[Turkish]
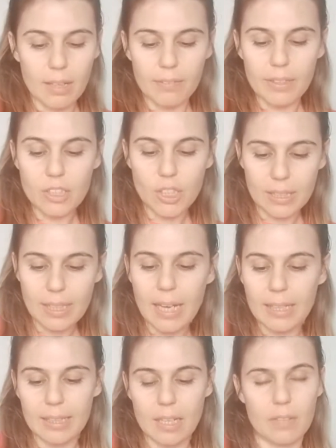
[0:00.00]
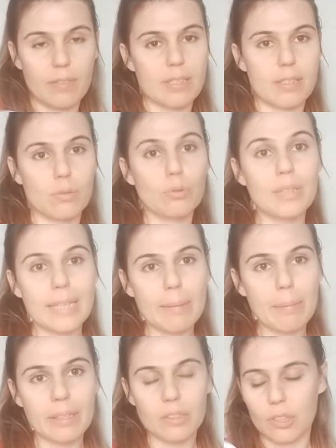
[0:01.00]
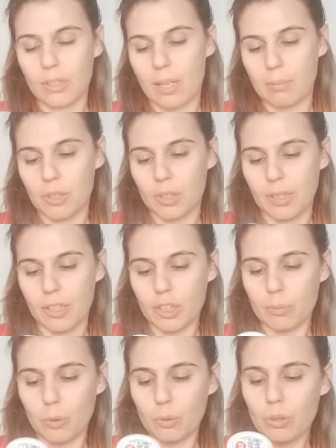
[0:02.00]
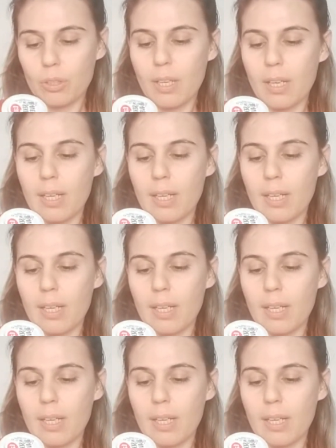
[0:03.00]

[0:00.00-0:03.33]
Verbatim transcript: Ve şeker ilavesi dedi. Denemek için almıştı eşim onu.